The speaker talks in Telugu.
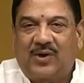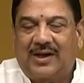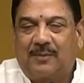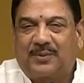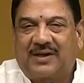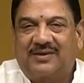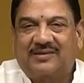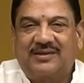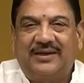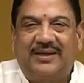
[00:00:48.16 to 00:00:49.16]
వాళ్ళ
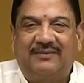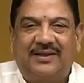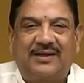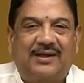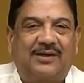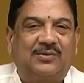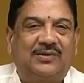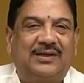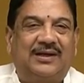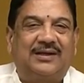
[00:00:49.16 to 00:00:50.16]
ప్రవర్తన ఏ విధంగా
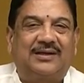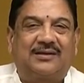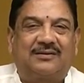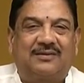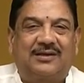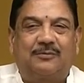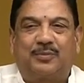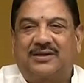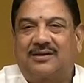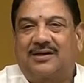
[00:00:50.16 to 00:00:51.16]
ఉంది అనేటటువంటిది
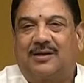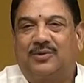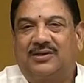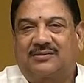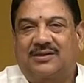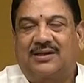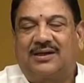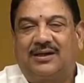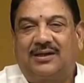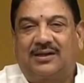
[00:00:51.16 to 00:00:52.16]
ప్రజలు
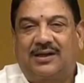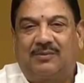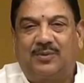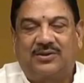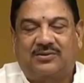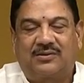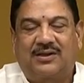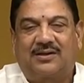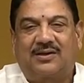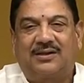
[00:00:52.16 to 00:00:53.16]
గమనిస్తారని
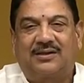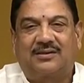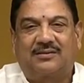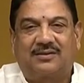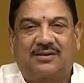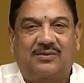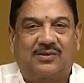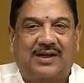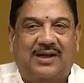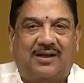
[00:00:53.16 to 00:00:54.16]
గమనిస్తున్నారు అనేటటువంటిది
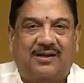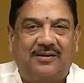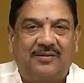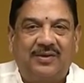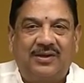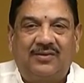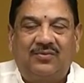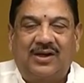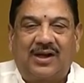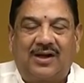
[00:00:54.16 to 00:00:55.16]
కూడా
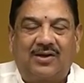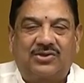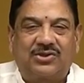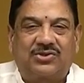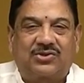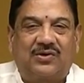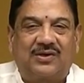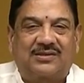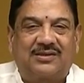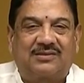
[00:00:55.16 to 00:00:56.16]
వీళ్ళు
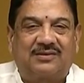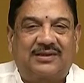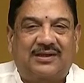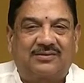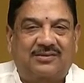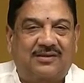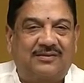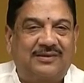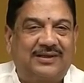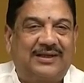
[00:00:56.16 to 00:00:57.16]
ఆలోచించుకోవాల్సినటువంటి అవసరం
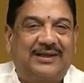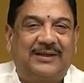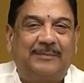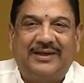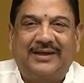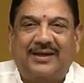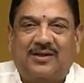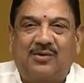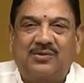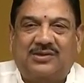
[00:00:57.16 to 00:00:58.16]
ఉంది నిన్న
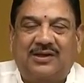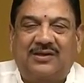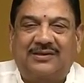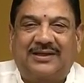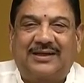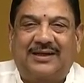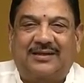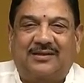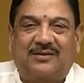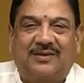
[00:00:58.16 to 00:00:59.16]
కౌన్సిల్లో
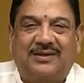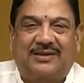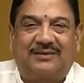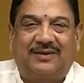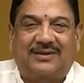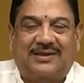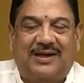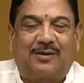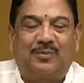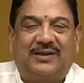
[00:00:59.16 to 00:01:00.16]
జరిగేటటువంటి
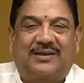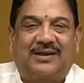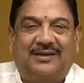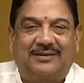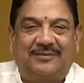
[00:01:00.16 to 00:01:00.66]
విషయాల మీద